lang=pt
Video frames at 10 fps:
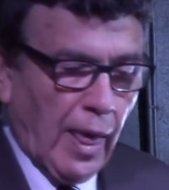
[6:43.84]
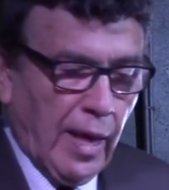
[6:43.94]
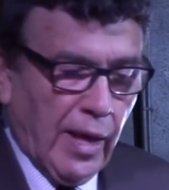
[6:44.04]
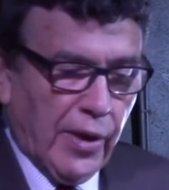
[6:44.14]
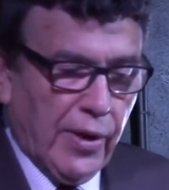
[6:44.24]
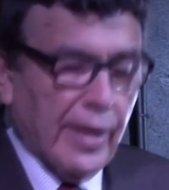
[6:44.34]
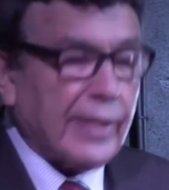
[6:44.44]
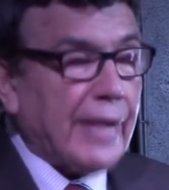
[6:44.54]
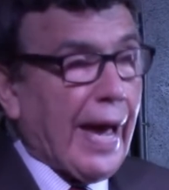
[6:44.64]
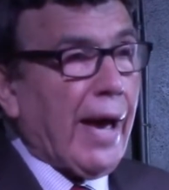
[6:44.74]
na
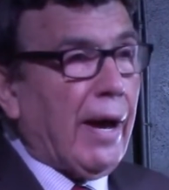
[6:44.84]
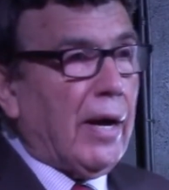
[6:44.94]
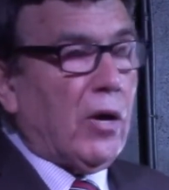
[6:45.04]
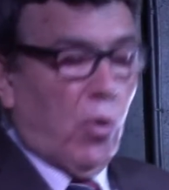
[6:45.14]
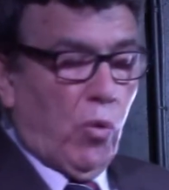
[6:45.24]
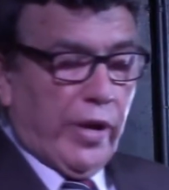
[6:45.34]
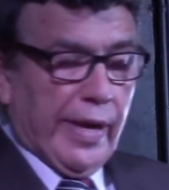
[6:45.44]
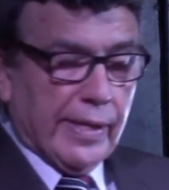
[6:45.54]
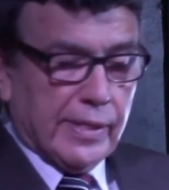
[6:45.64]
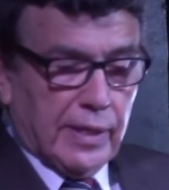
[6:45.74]
terra
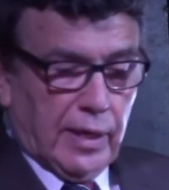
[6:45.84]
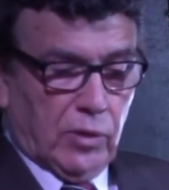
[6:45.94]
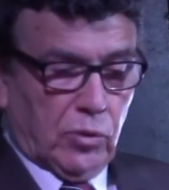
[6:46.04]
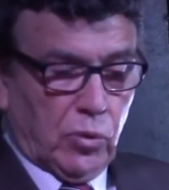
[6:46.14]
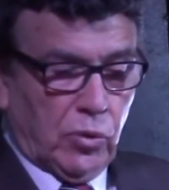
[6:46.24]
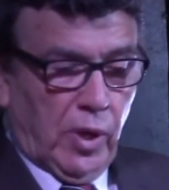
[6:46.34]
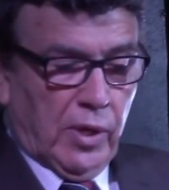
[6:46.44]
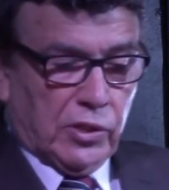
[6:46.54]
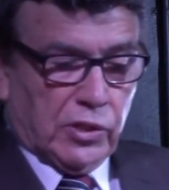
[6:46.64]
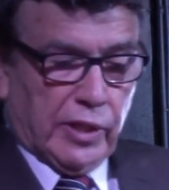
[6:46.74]
orientando
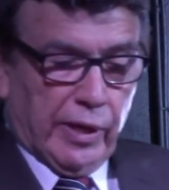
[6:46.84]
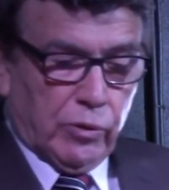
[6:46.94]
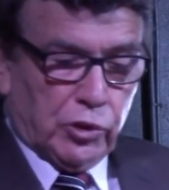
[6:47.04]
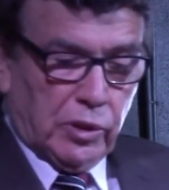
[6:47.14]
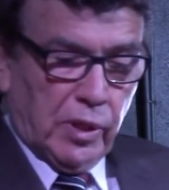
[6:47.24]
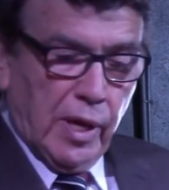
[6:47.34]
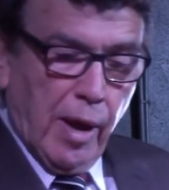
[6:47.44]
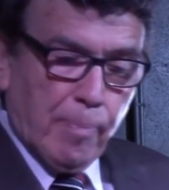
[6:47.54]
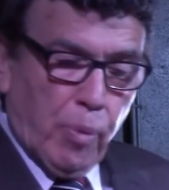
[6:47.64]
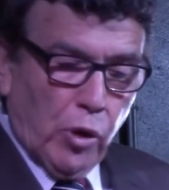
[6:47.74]
seus
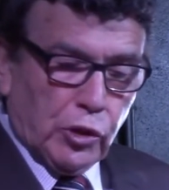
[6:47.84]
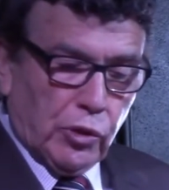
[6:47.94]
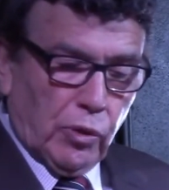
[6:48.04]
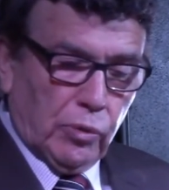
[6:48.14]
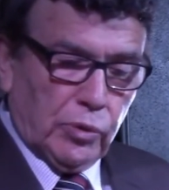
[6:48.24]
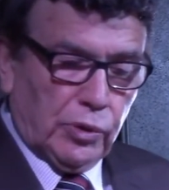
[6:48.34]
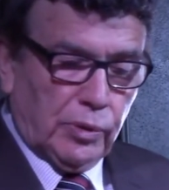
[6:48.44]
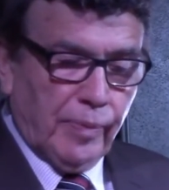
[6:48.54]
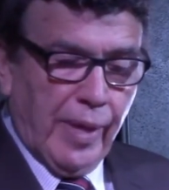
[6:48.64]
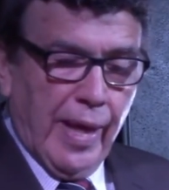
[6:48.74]

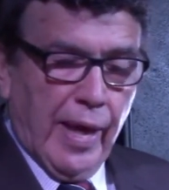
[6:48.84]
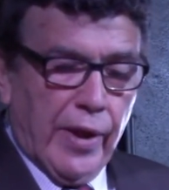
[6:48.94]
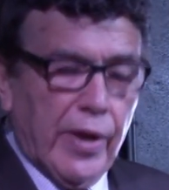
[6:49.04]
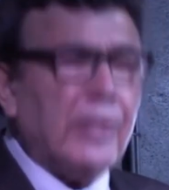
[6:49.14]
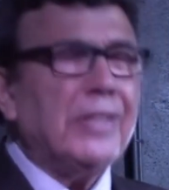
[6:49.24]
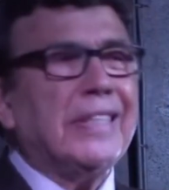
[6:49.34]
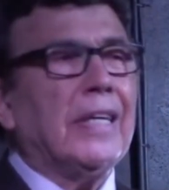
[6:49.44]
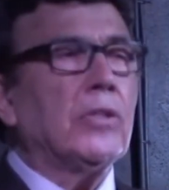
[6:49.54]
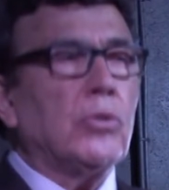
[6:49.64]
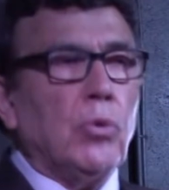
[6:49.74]
apóstolos. Não
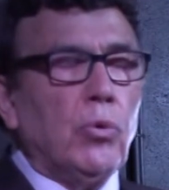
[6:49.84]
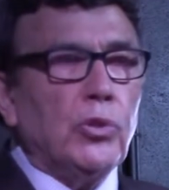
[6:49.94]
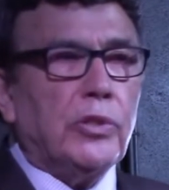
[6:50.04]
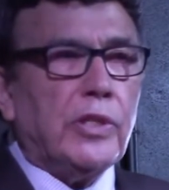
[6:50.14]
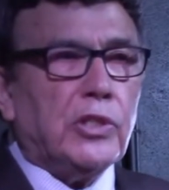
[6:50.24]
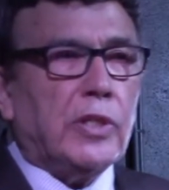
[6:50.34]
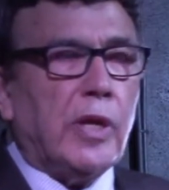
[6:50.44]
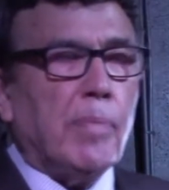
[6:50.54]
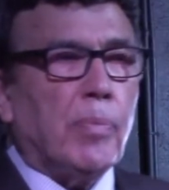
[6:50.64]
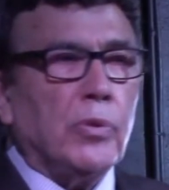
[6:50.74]
tanto os
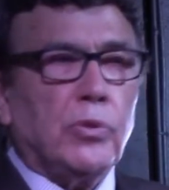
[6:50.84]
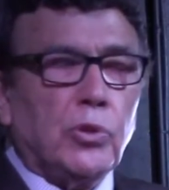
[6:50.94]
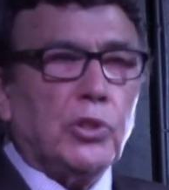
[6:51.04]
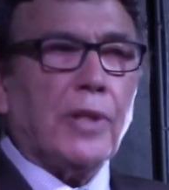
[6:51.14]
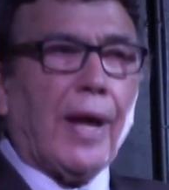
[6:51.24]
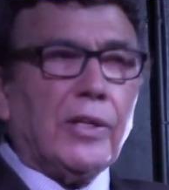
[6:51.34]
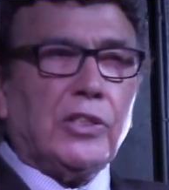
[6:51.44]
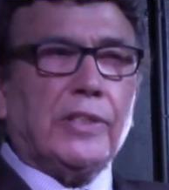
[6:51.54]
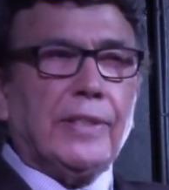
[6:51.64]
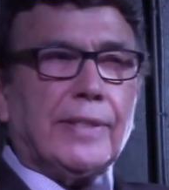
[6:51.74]
discípulos, os
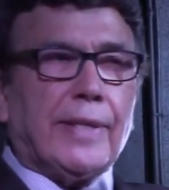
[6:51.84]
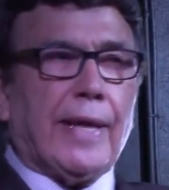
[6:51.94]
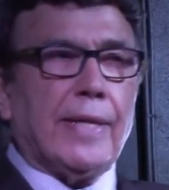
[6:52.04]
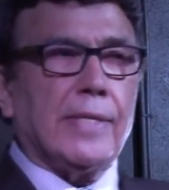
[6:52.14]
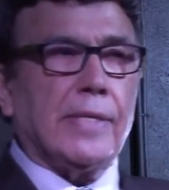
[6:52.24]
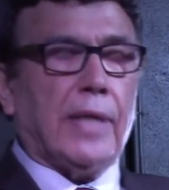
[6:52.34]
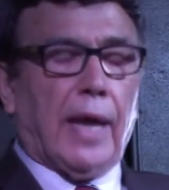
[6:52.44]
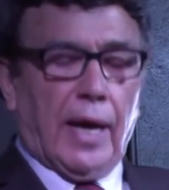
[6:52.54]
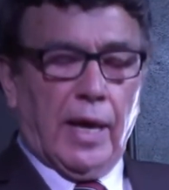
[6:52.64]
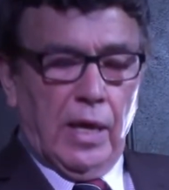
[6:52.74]
tais
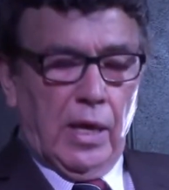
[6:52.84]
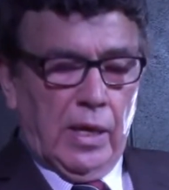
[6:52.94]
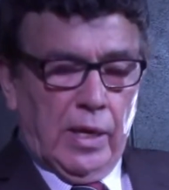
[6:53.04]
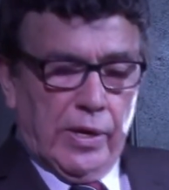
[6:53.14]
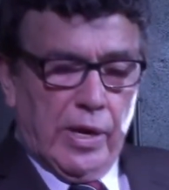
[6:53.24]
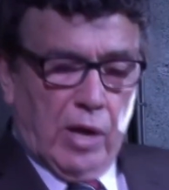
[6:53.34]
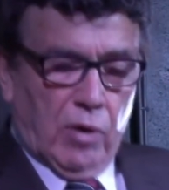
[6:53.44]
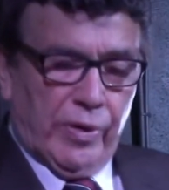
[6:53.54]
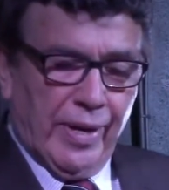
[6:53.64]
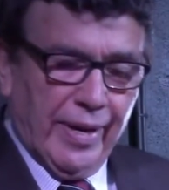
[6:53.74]
70.
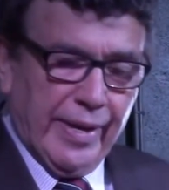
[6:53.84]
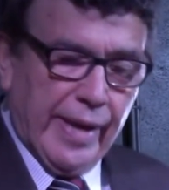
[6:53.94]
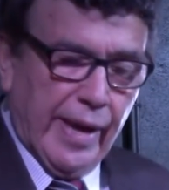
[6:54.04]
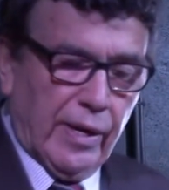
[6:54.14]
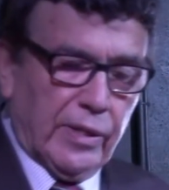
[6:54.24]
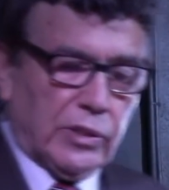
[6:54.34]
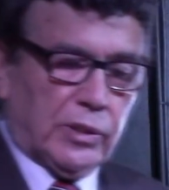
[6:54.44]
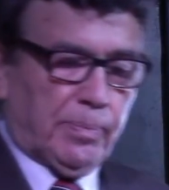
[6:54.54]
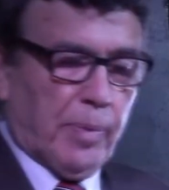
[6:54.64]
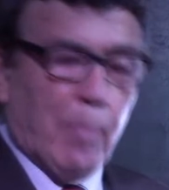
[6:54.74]
Não, não a é
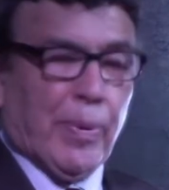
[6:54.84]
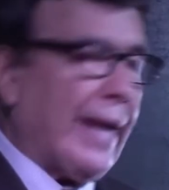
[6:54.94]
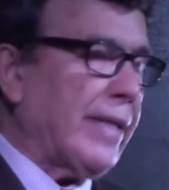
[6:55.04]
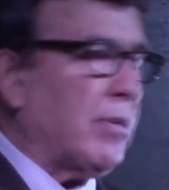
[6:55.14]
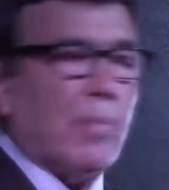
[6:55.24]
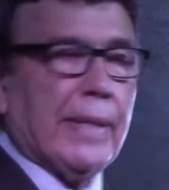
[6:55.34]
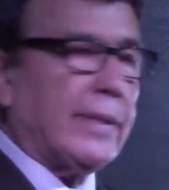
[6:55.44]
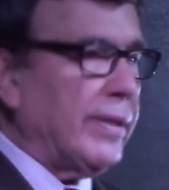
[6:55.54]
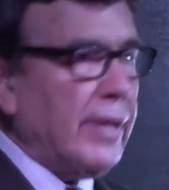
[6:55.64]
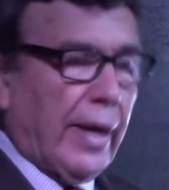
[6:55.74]
eles,
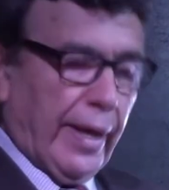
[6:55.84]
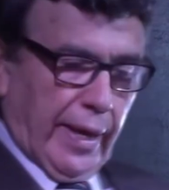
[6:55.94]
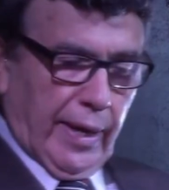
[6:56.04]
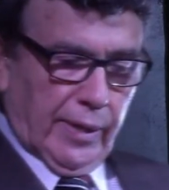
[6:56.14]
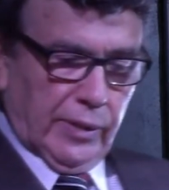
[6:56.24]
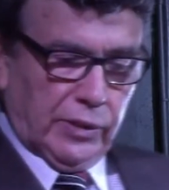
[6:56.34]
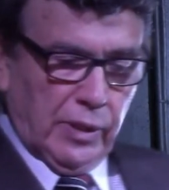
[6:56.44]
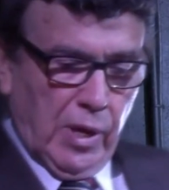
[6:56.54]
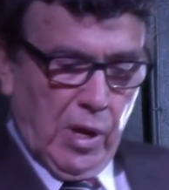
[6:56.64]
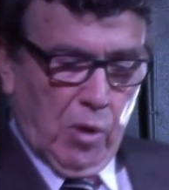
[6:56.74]
aparentemente não a é eles,
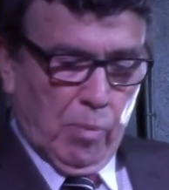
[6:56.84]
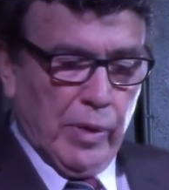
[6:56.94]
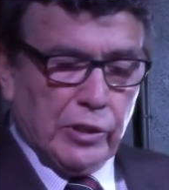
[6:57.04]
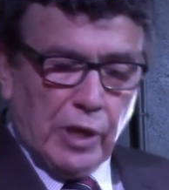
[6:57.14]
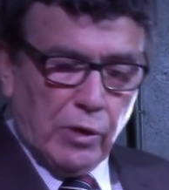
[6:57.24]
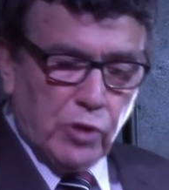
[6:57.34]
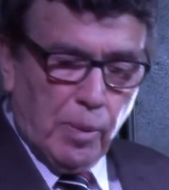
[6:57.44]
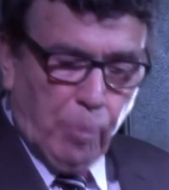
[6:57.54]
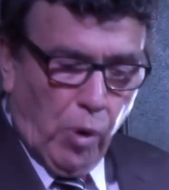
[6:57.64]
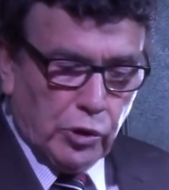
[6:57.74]
mas aos
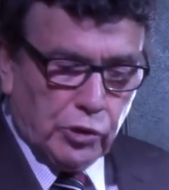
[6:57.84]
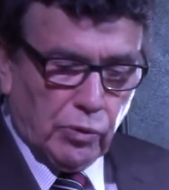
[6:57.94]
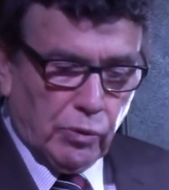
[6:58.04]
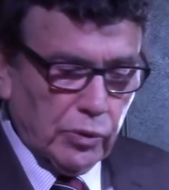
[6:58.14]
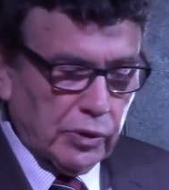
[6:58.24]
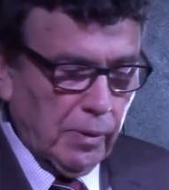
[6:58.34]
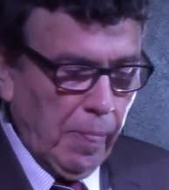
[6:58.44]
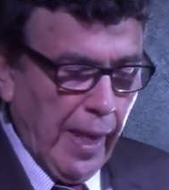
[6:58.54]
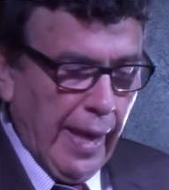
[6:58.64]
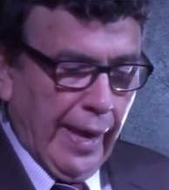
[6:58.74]
apóstolos.
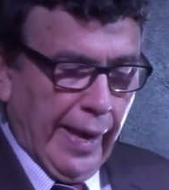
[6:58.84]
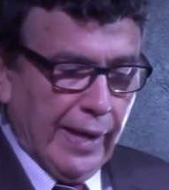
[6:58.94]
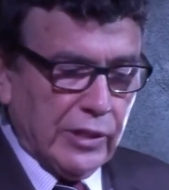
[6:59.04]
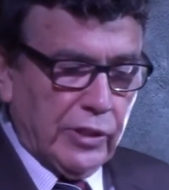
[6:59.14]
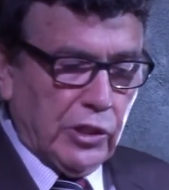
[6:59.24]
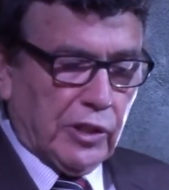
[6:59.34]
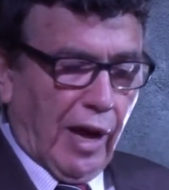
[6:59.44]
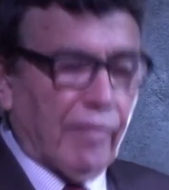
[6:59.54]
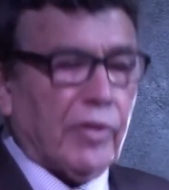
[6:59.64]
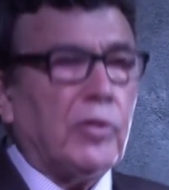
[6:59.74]
Eles
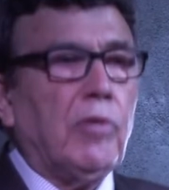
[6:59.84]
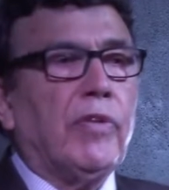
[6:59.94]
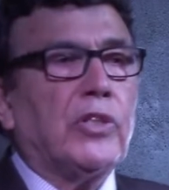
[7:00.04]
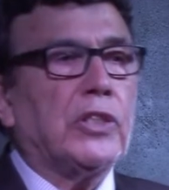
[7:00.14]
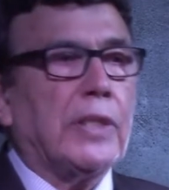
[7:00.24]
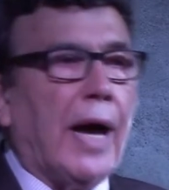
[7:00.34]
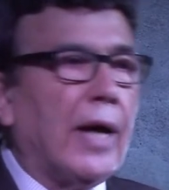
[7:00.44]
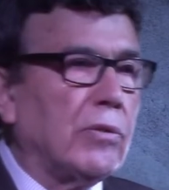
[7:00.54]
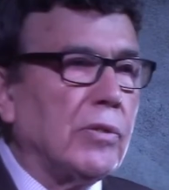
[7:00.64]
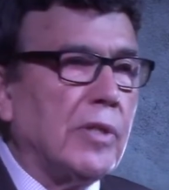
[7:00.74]
estavam
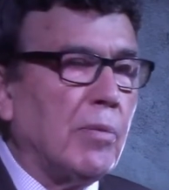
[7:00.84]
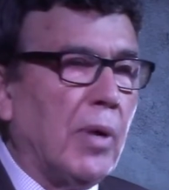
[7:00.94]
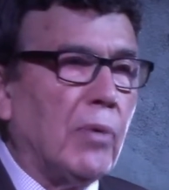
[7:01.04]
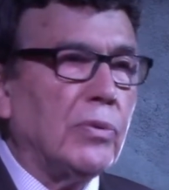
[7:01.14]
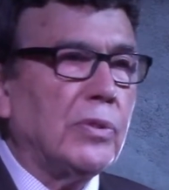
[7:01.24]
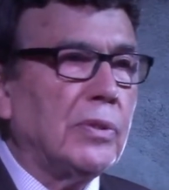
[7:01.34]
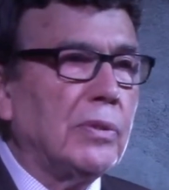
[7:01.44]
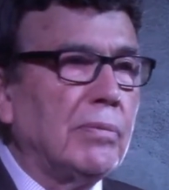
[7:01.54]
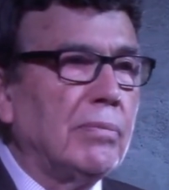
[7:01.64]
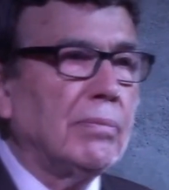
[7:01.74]
devastados, irmãos.
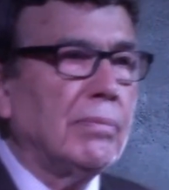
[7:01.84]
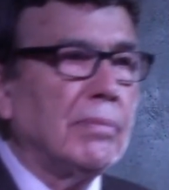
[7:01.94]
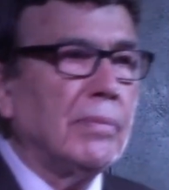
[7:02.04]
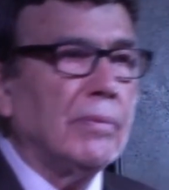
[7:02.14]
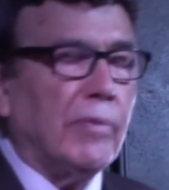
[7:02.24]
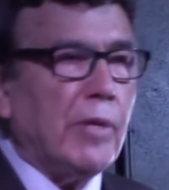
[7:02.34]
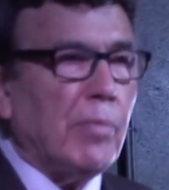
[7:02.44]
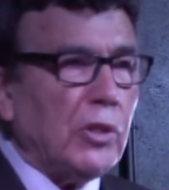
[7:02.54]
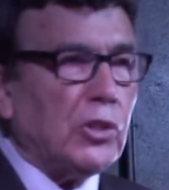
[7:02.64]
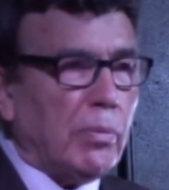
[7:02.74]

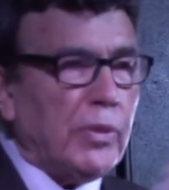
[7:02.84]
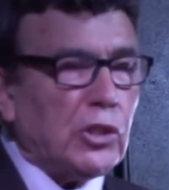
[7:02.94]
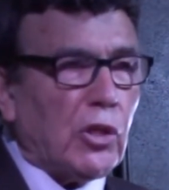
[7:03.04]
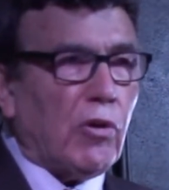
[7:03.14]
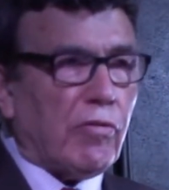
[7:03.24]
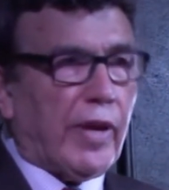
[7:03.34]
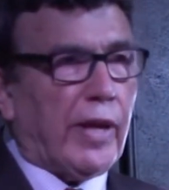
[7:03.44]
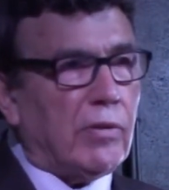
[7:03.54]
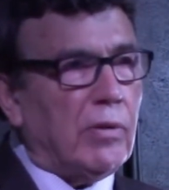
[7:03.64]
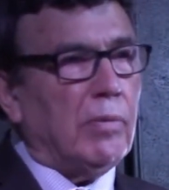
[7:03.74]
Irmãos que me estão
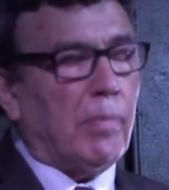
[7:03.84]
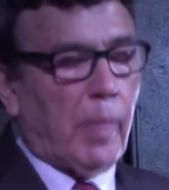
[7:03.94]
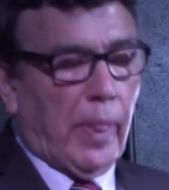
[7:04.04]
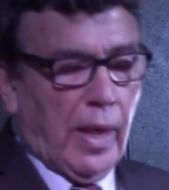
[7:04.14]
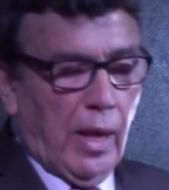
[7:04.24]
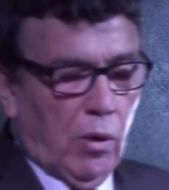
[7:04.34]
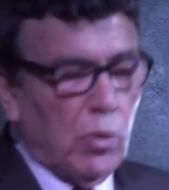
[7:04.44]
ouvindo, os